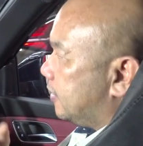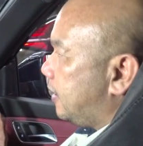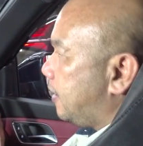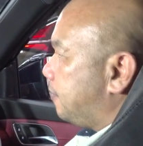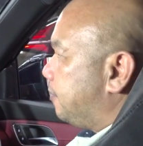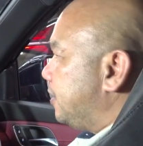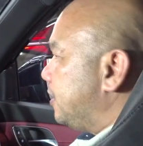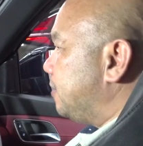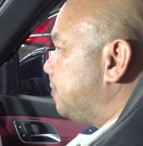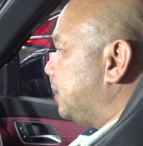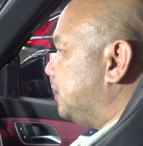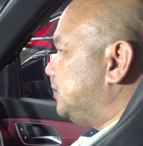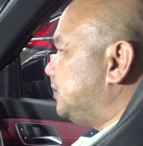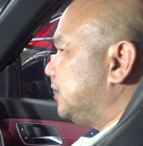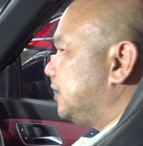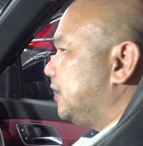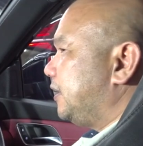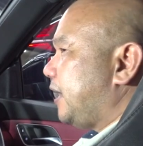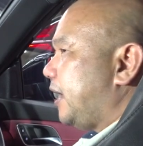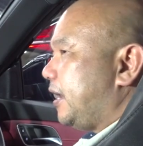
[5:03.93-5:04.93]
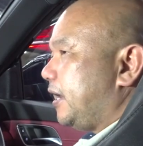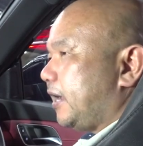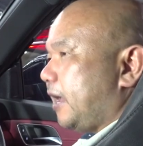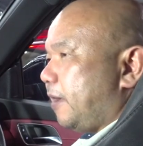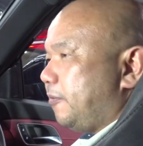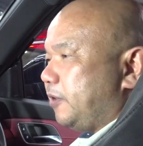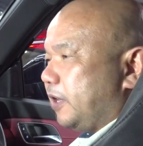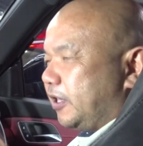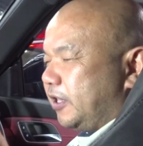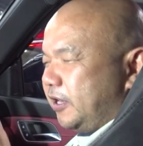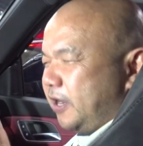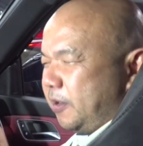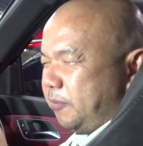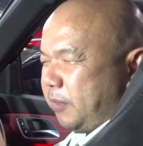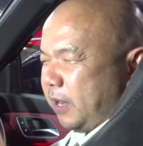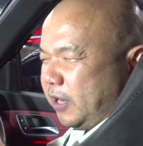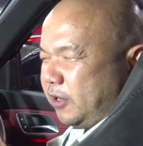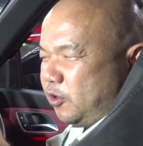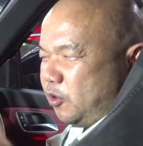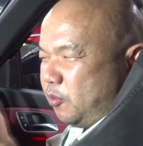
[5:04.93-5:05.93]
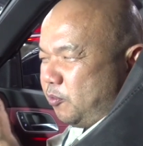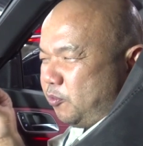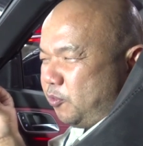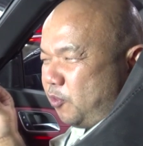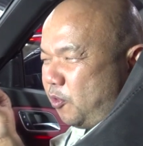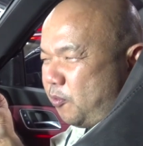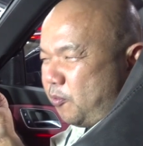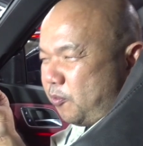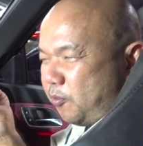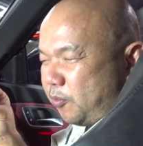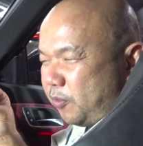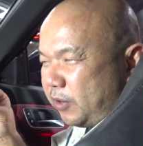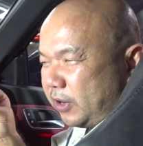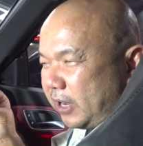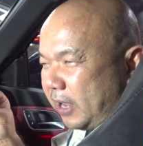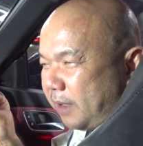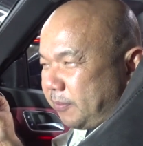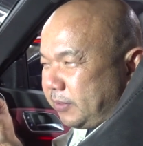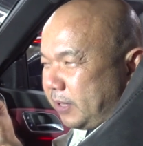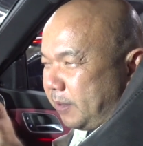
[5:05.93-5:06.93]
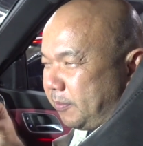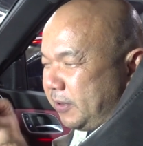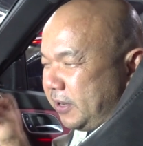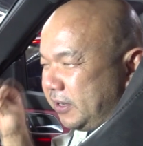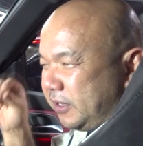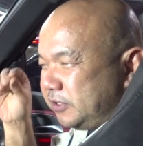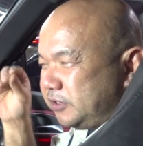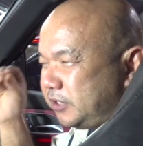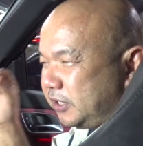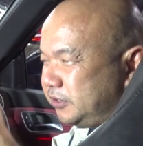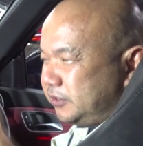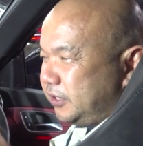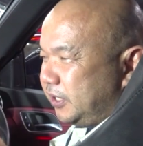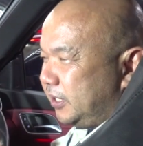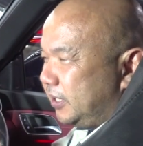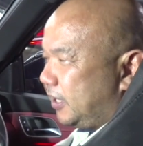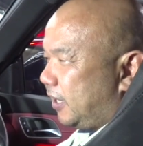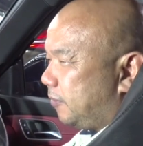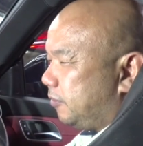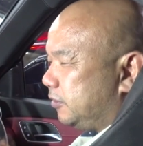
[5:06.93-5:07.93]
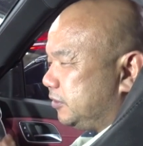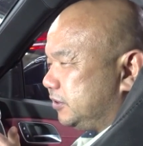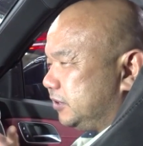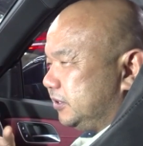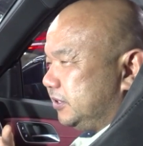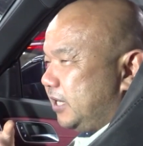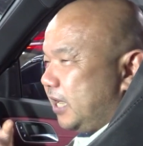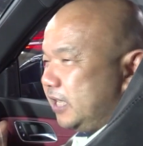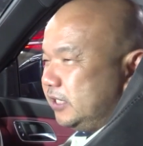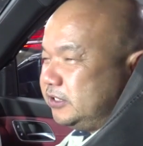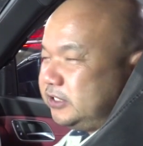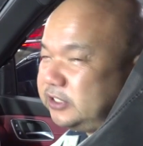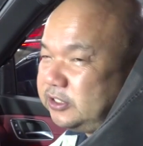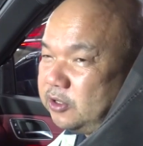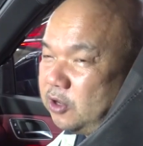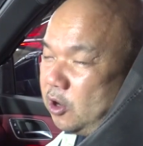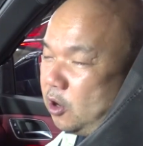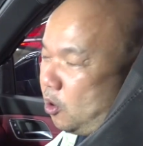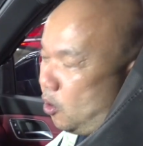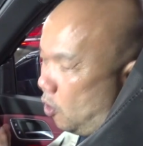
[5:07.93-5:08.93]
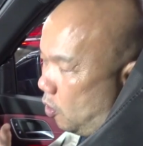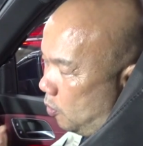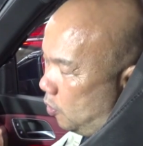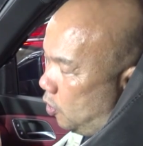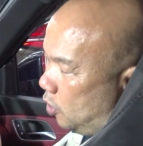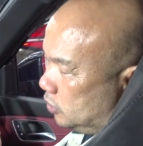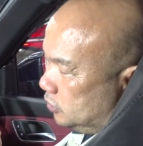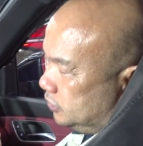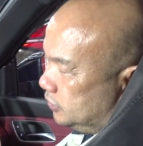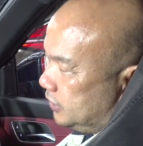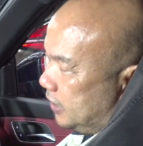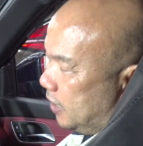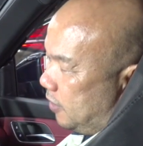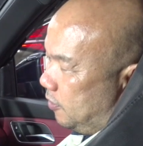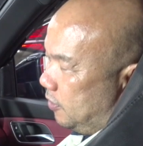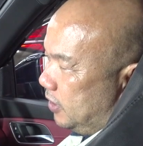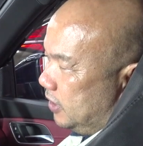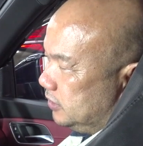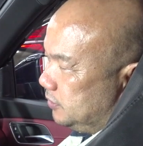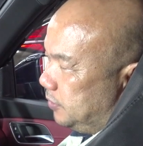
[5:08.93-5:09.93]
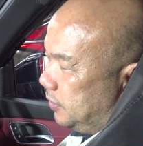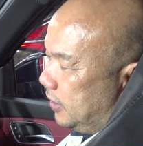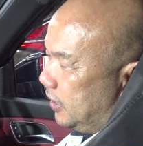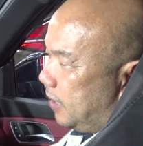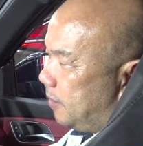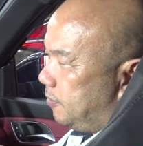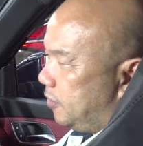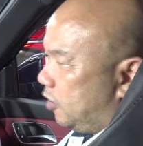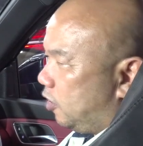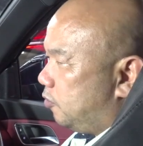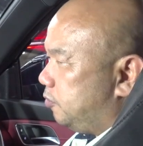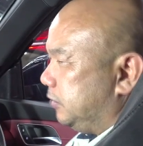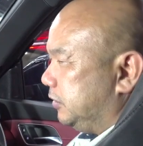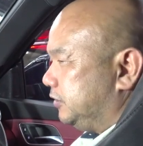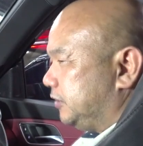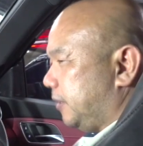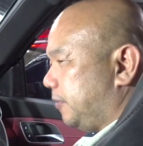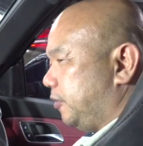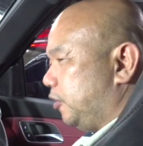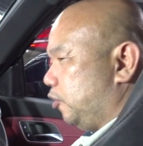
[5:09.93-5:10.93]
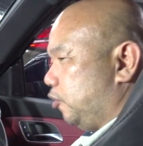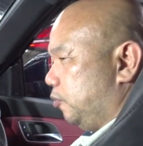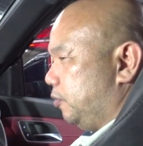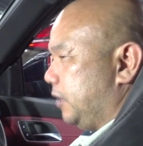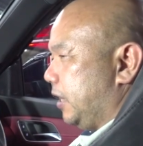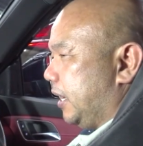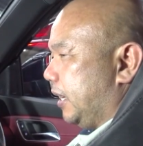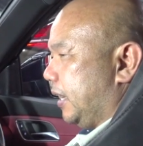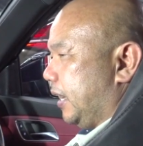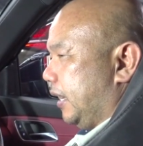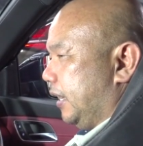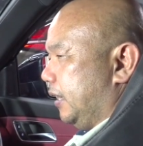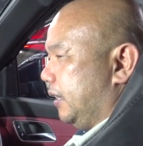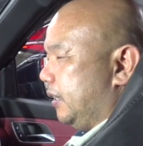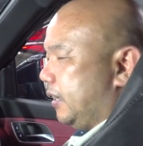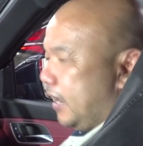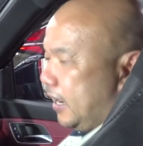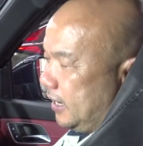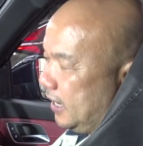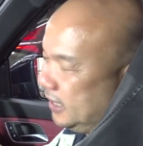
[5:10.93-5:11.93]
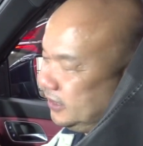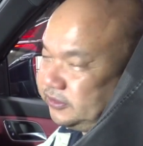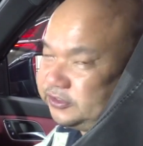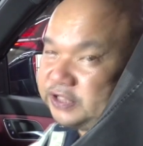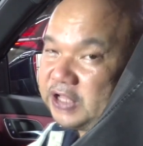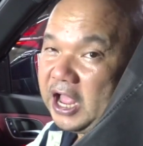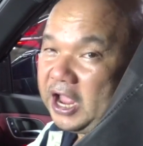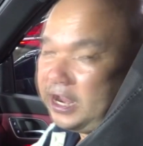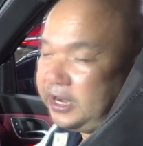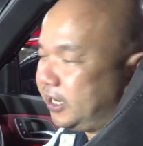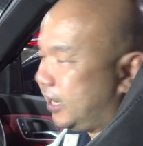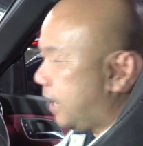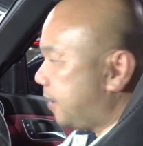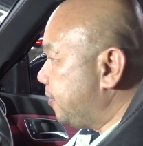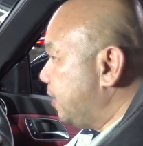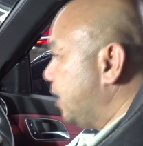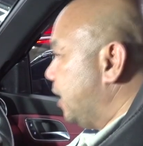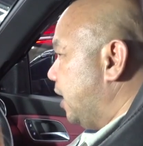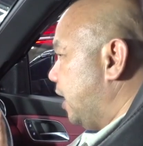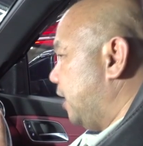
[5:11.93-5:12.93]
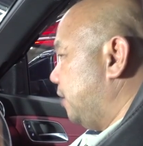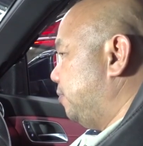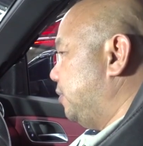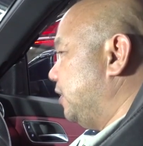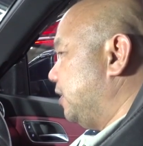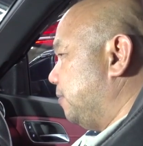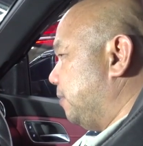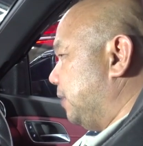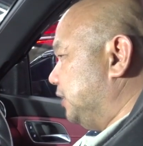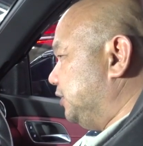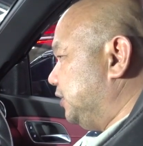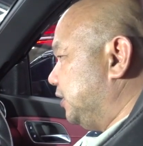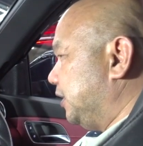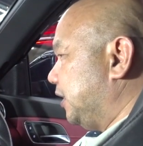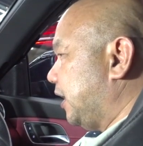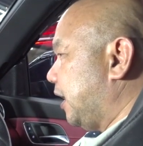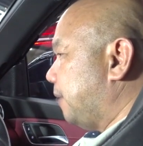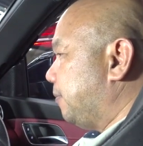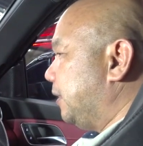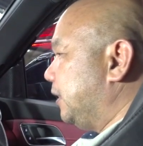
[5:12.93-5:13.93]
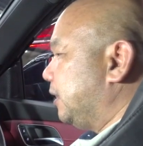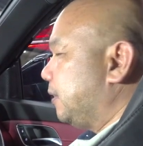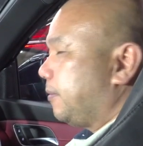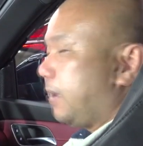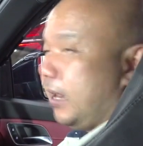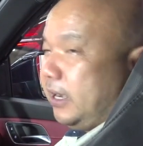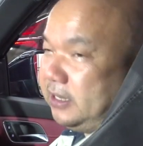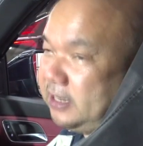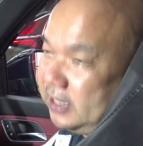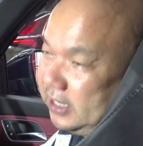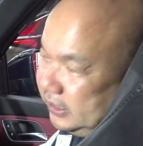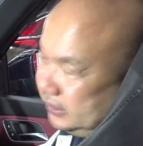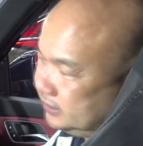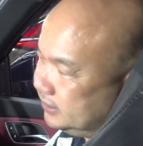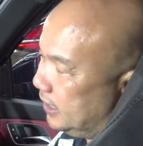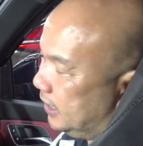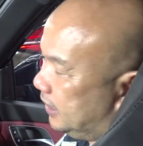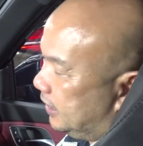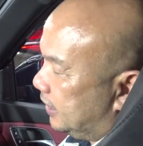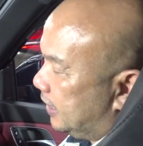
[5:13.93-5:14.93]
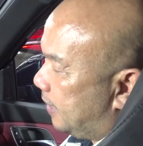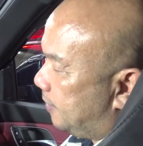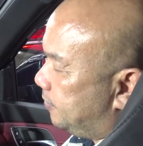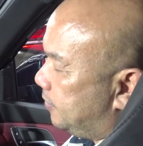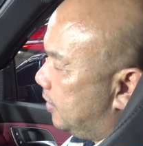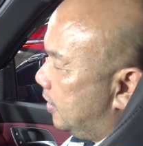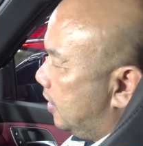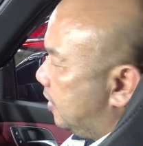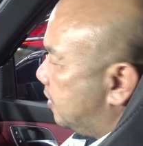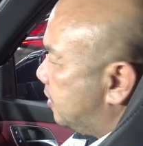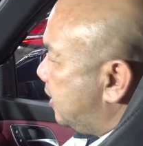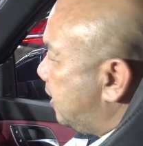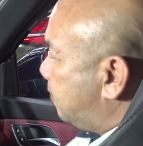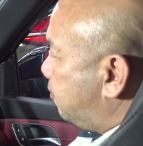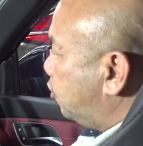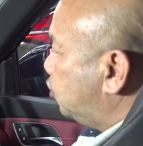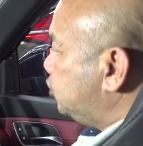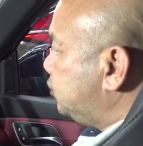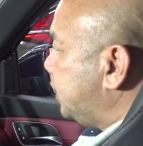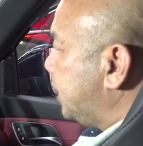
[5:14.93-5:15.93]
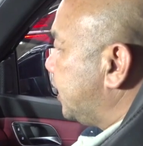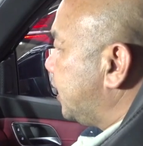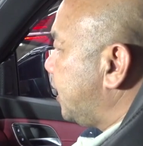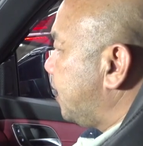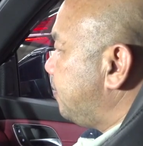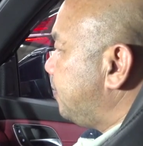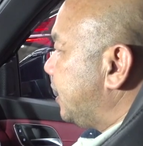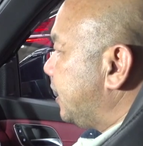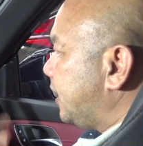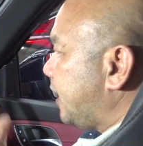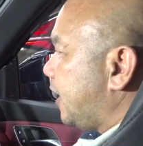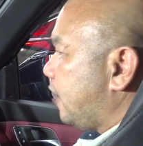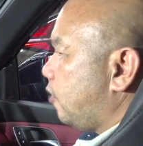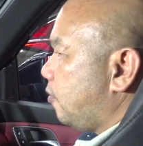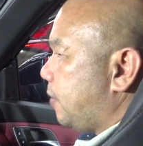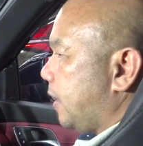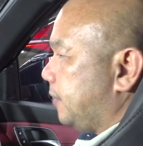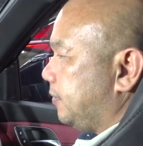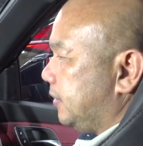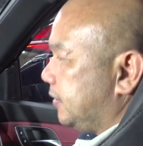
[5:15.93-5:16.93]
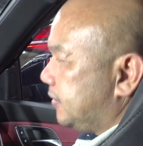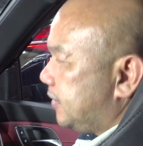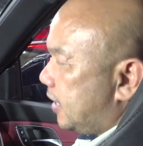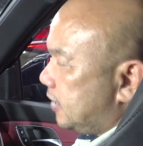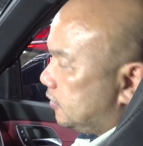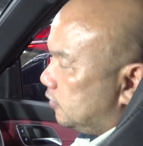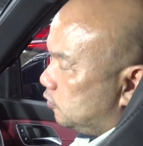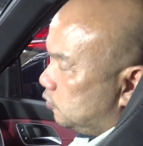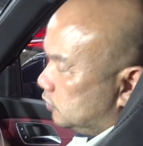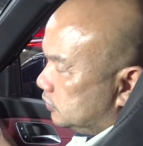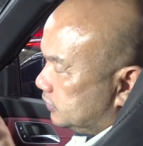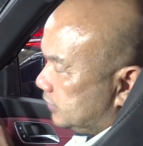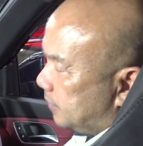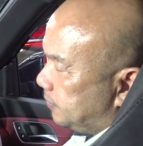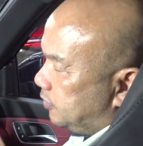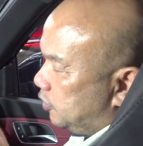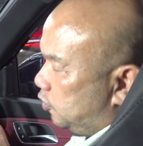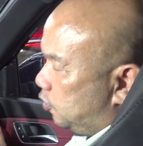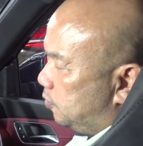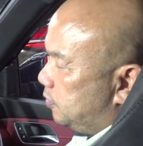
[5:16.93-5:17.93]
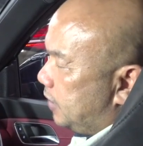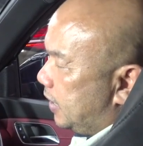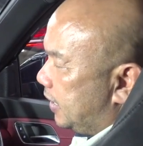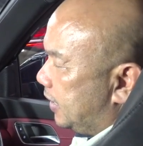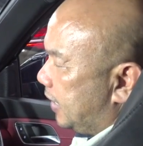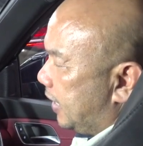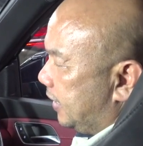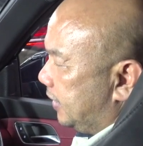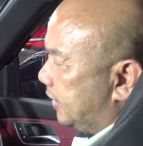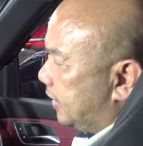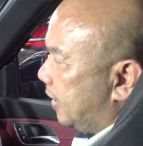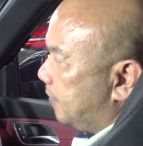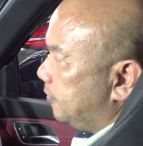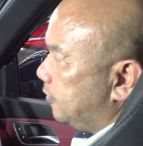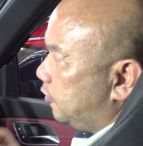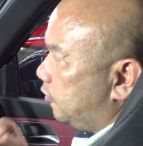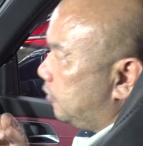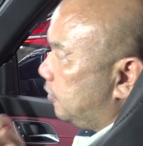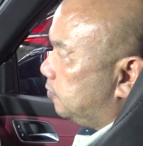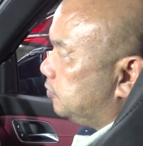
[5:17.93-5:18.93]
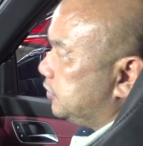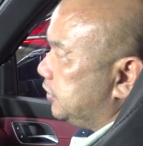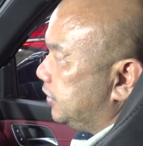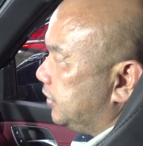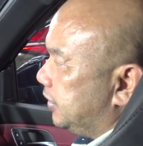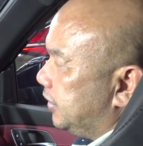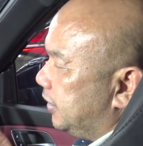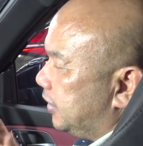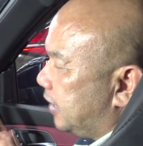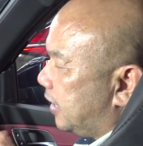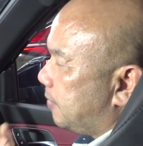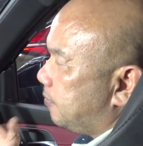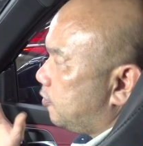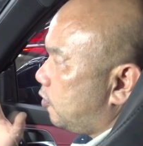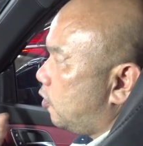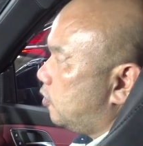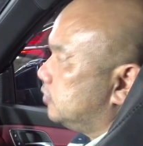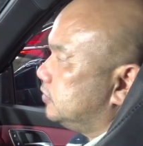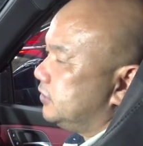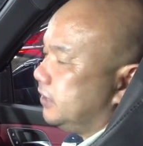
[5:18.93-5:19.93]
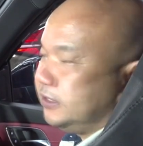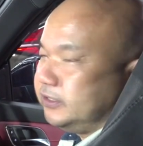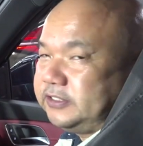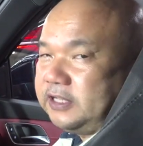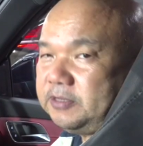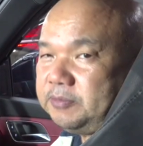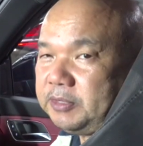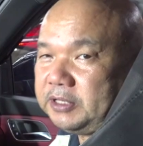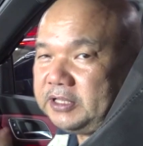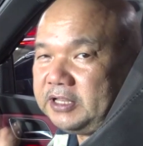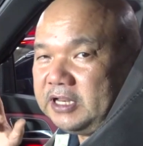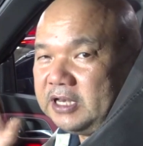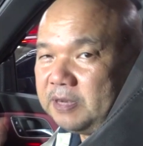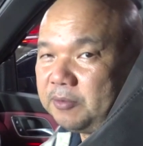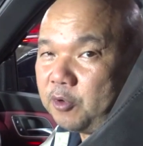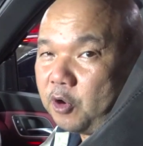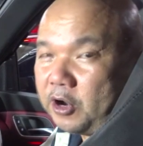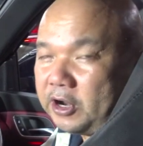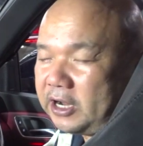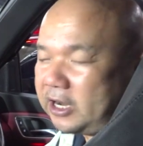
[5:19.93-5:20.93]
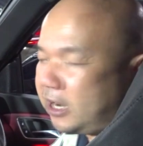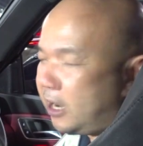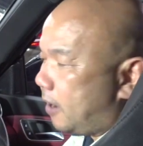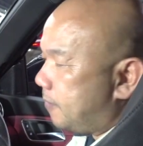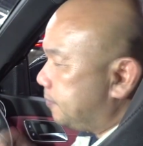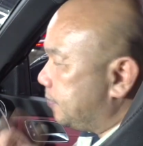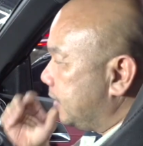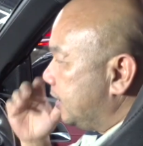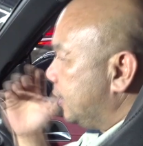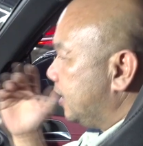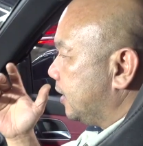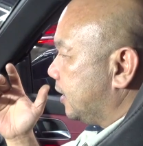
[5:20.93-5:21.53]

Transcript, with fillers: สำหรัอนสมาชิกท่านใดนะครับอยากจะได้เบสนุ่มๆนะครับเก็บรายละเอียดได้ชัดเจนนะครับก็เชิญได้ที่โอเวอร์ฮอนซาวราชพฤกษ์นะครับแล้วก็มีซับที่หลุมยางอะไหล่หลากหลายสไตล์นะครับให้เพื่อนสมาชิกนะครับได้ทำการเลือกคัดสรรนะครับสำหรับโปรเจกต์นะครับในการออกแบบติดตั้งตัวซับที่หลุมยางอะไหล่นะครับในรถ เอ็ม จี คันนี้นะครับก็เสร็จสิ้นเป็นที่เรียบร้อยนะครับ